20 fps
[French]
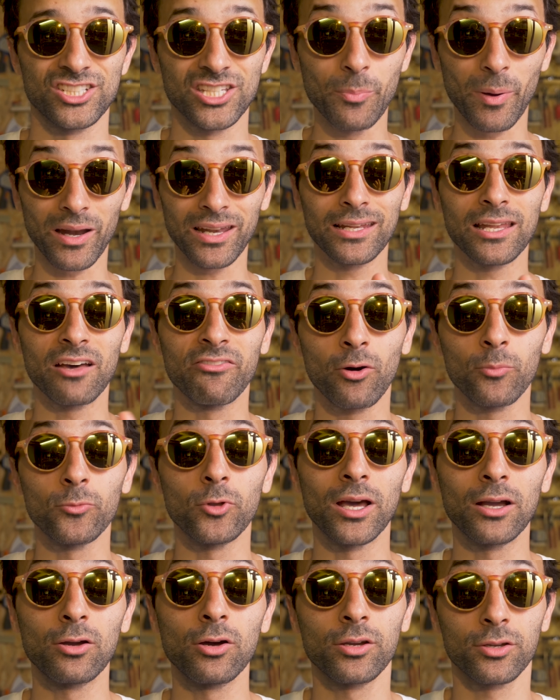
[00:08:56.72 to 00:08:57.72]
Je t'ai parlé de la forme
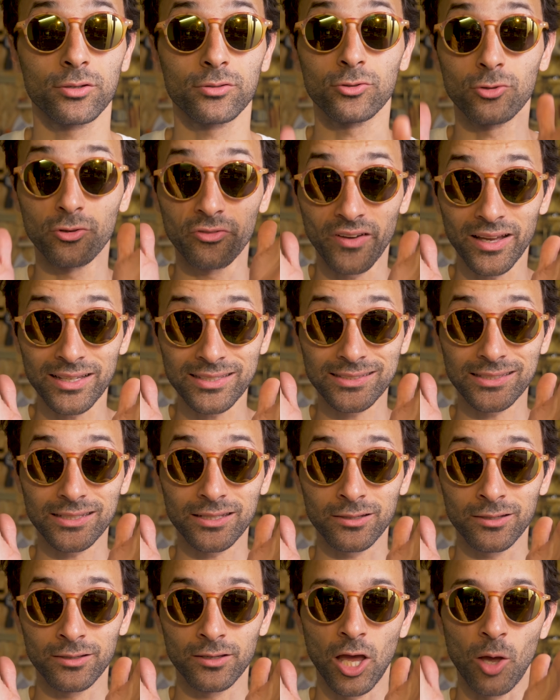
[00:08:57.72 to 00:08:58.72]
de la coque de face,
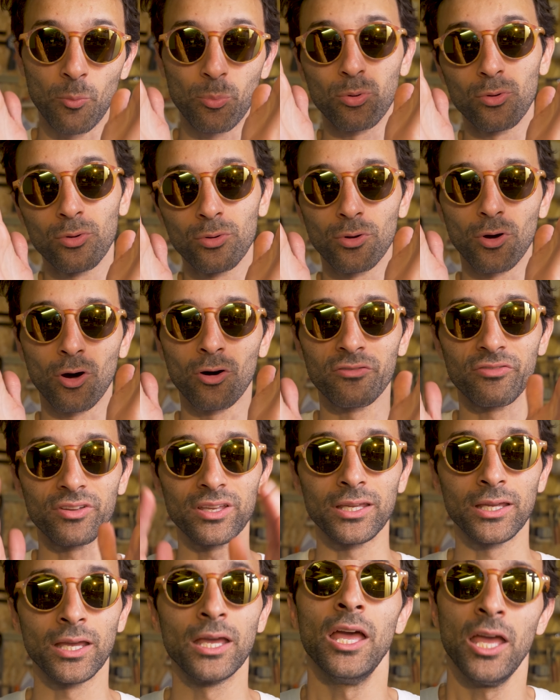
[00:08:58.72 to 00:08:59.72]
un peu en
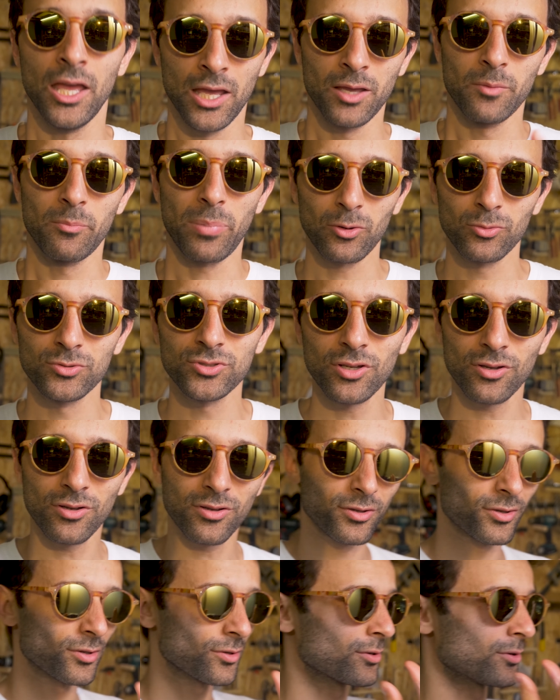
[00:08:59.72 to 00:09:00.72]
V.
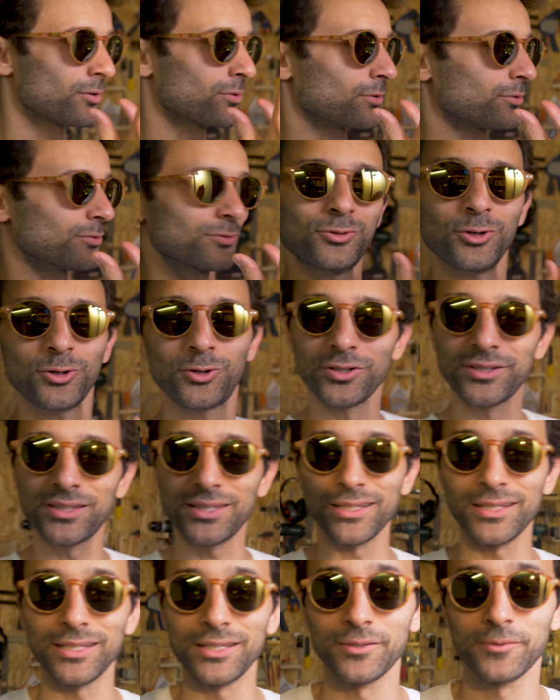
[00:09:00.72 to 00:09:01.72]
Parlons-en euh, de
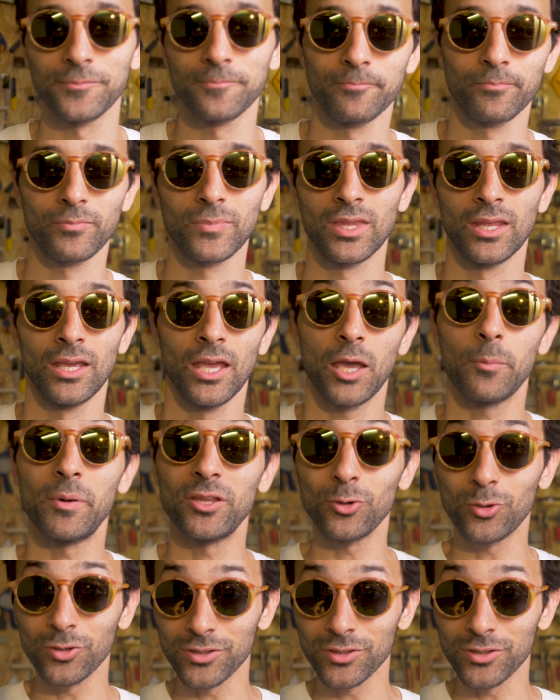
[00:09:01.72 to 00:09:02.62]
côté. Et eh bah ben, de